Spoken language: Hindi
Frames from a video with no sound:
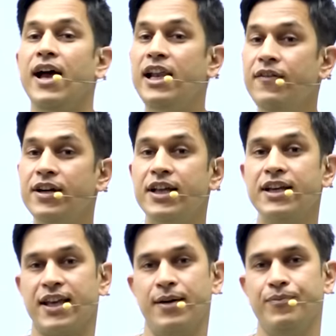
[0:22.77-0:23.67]

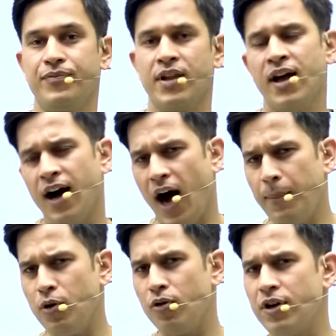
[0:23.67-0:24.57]
एलिवेटर गेम
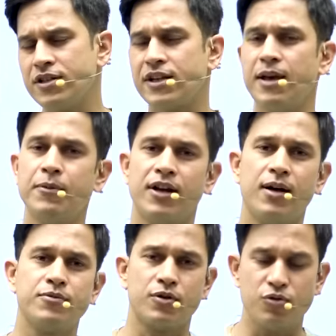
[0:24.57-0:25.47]
आप लोगों ने इस गेम का
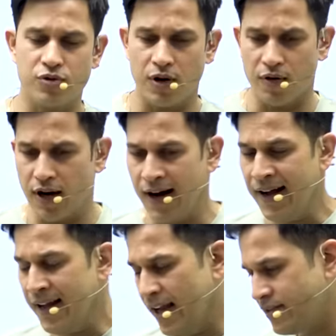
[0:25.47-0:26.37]
नाम जरूर सुना होगा
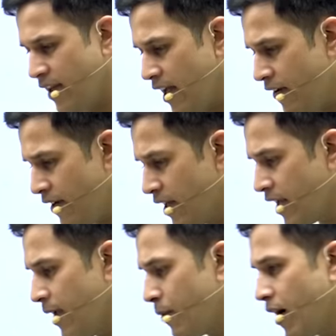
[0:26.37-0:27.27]
इसे एलिवेटर
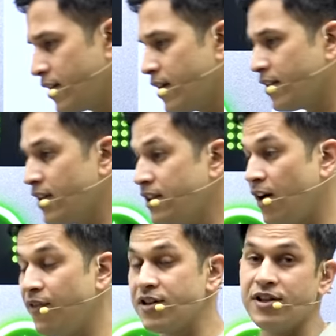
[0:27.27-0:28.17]
गेम कहा जाता है
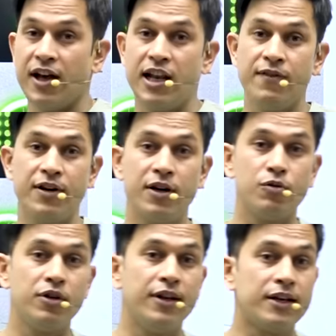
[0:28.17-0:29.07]
या फिर इसे एलिवेटर
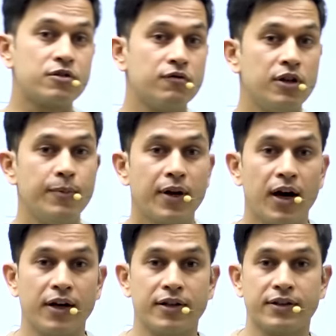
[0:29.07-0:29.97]
टू द नेक्स्ट वर्ल्ड भी
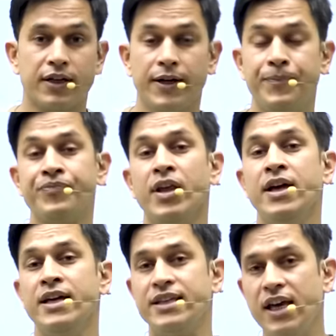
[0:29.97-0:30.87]
कहा जाता है
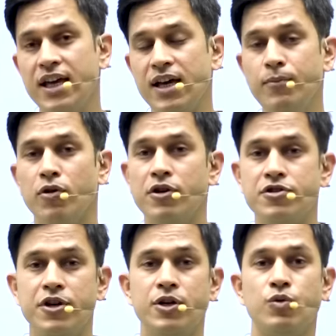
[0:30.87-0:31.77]
ये गेम
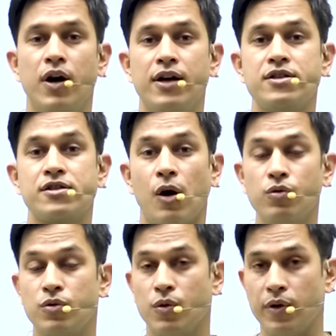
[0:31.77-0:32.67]
ओरिजिनेट हुआ है
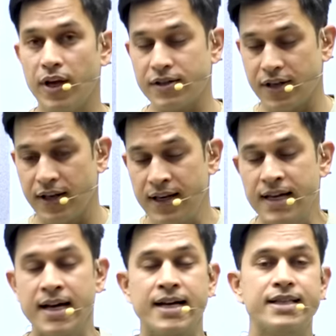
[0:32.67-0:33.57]
साउथ कोरिया से
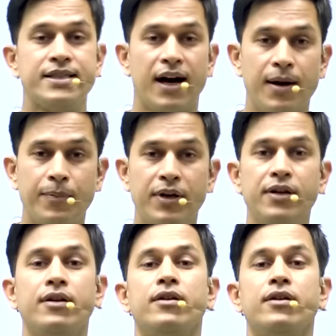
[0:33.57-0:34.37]
जहाँ पर